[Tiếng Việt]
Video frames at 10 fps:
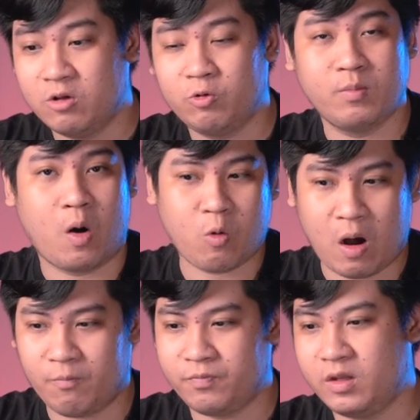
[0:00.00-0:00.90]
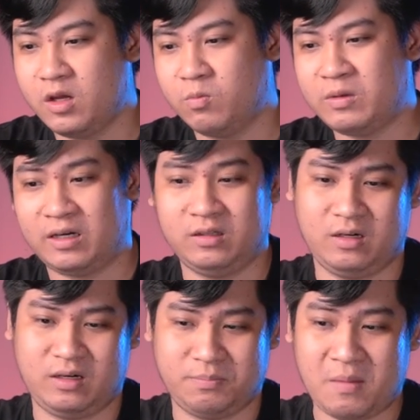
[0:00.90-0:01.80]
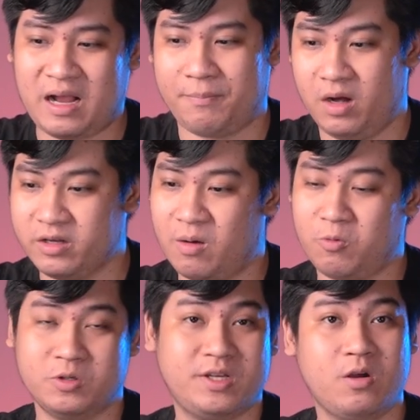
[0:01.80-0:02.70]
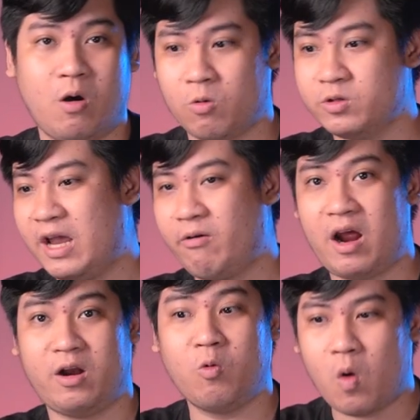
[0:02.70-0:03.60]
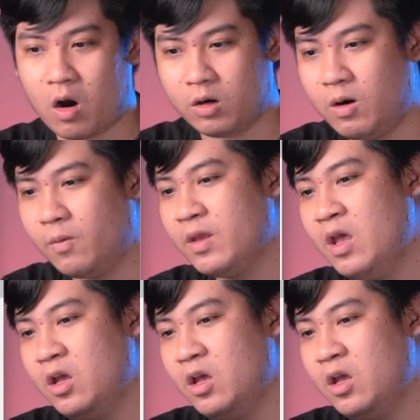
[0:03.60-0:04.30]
tuyên bố của ông như chúng ta đã từng bắt gặp ở trong của CEO của Terra Dawon đúng không